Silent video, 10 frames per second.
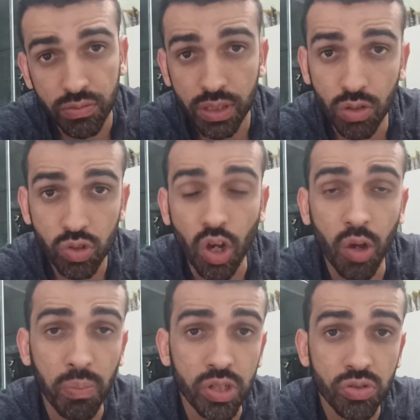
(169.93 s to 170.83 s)
Então só
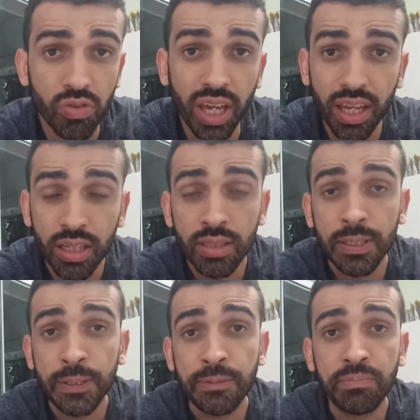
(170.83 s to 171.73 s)
eu posso ver,
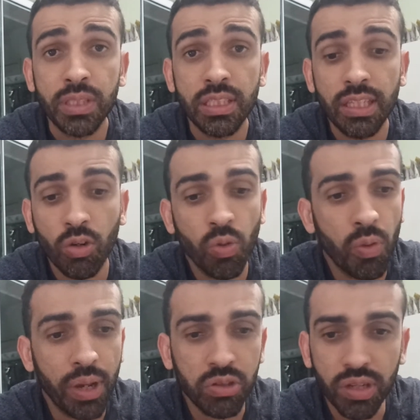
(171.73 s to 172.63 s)
e se em algum
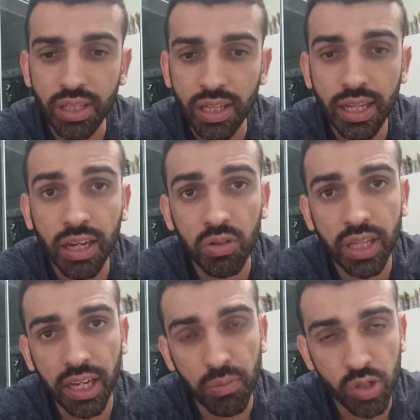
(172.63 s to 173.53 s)
momento eu entender que eu
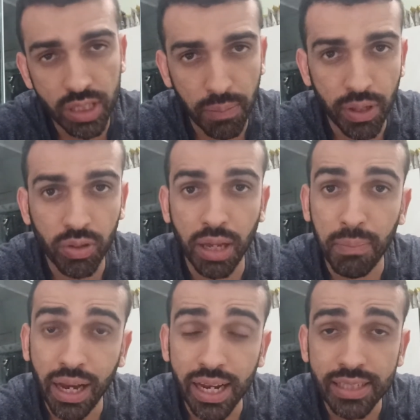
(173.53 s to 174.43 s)
tenho que mostrar para alguém,
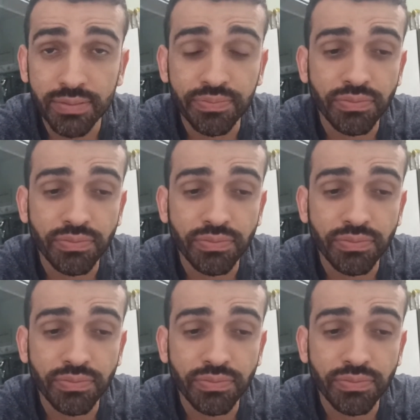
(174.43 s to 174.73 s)
beleza.